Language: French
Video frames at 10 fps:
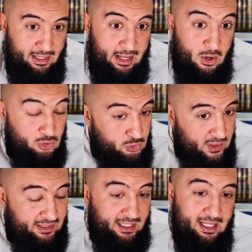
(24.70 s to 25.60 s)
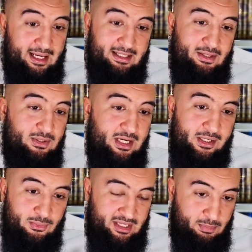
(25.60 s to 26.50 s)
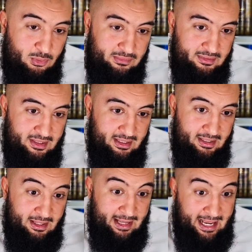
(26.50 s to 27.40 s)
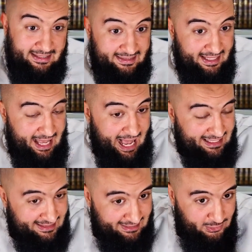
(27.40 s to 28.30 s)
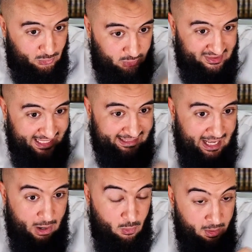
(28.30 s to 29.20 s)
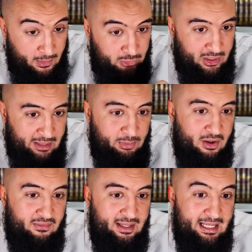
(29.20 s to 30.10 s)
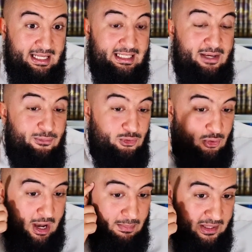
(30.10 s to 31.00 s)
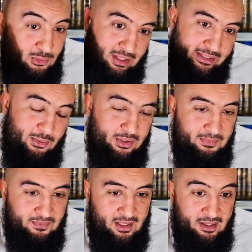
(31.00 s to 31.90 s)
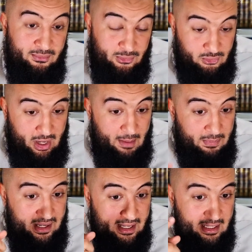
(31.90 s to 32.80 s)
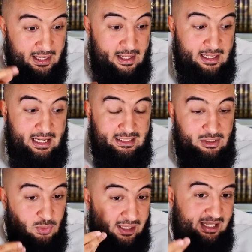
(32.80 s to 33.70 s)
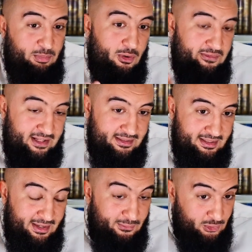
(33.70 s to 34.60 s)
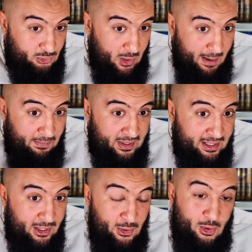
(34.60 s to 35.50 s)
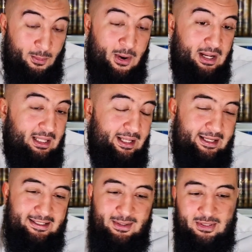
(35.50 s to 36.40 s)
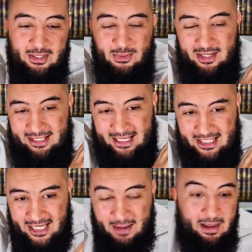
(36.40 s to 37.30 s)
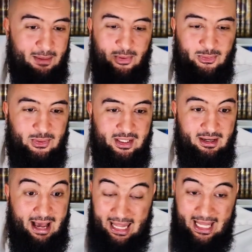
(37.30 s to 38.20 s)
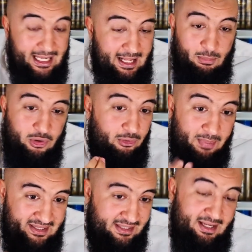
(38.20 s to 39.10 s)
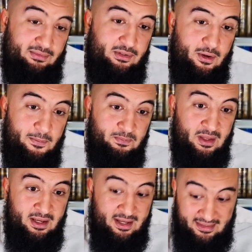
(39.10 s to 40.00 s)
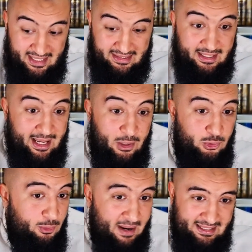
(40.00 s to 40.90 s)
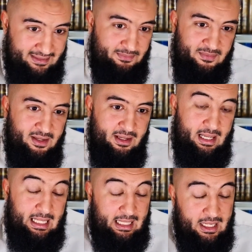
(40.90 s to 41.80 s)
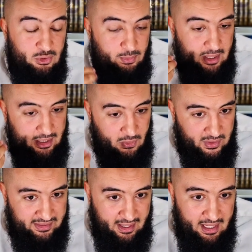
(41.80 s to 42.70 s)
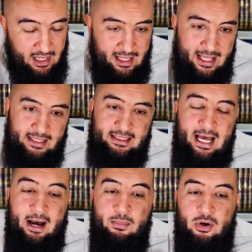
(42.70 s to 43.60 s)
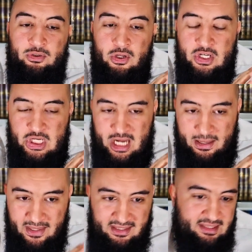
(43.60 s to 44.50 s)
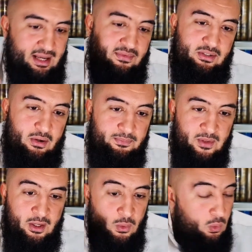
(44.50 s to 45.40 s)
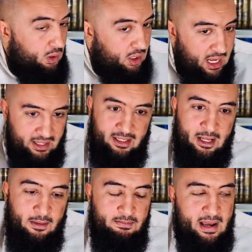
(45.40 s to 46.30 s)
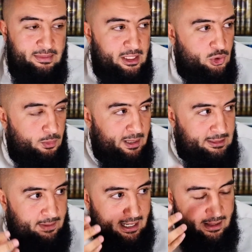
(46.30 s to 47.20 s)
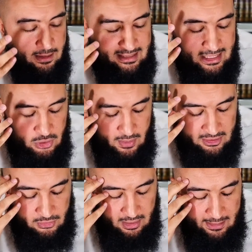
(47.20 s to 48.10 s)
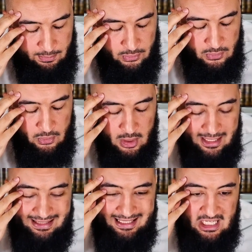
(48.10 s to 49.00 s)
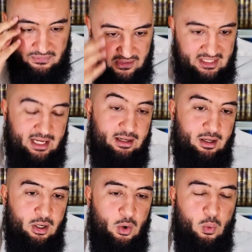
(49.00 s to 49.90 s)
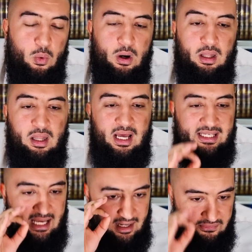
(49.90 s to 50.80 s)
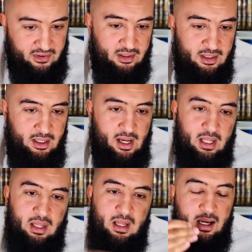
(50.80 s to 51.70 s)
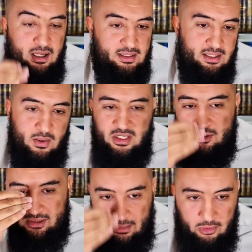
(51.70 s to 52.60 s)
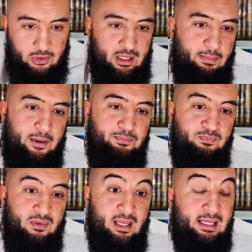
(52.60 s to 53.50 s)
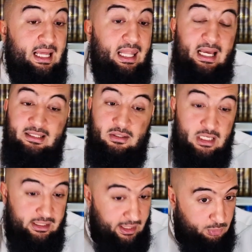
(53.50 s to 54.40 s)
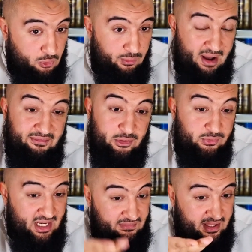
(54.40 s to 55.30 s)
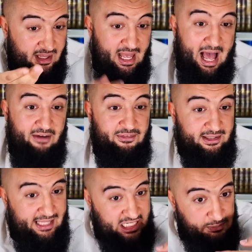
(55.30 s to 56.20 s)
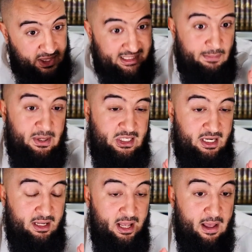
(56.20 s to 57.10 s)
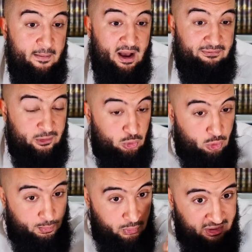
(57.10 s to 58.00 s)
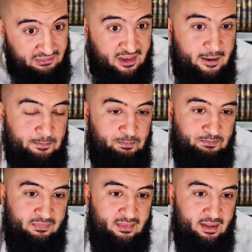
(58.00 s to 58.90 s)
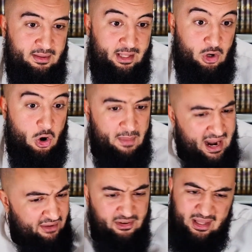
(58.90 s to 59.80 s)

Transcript: Et ensuite, Allah, Azzawajal, il nous éprouve. Et c'est à c'est au moment de l'épreuve qu'il faut se rappeler de la théorie. Il faut se rappeler les histoires des prophètes. Il faut se rappeler comment Allah Azzawajal ne les a jamais abandonnés. Allah n'abandonne pas ses serviteurs. Ça, c'est une règle de base. Allah subhanahu wa ta'ala n'abandonne jamais ses serviteurs. Wallah, même si tu passes par les situations les plus difficiles, Wallah qu'à la fin, Allah Azzawajal ne t'abandonnera pas. Qu'Allah Azzawajal t'éprouve afin de t'élever, afin d'expier tes péchés, afin de te purifier, D'accord Mais à la fin,